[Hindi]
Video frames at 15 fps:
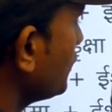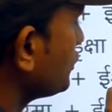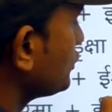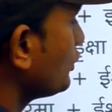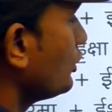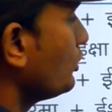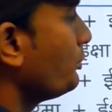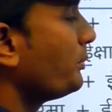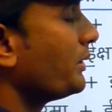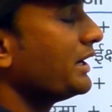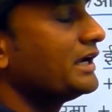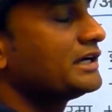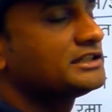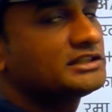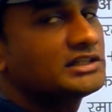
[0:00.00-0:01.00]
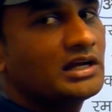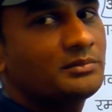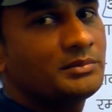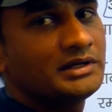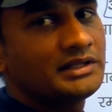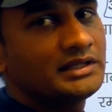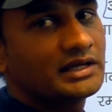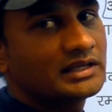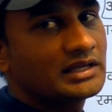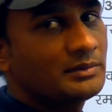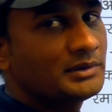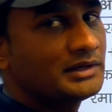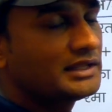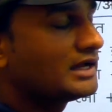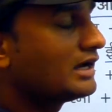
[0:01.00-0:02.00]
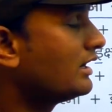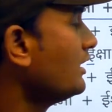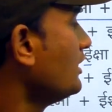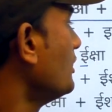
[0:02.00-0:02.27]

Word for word: दोस्तों परीक्षा बन गया क्या बन गया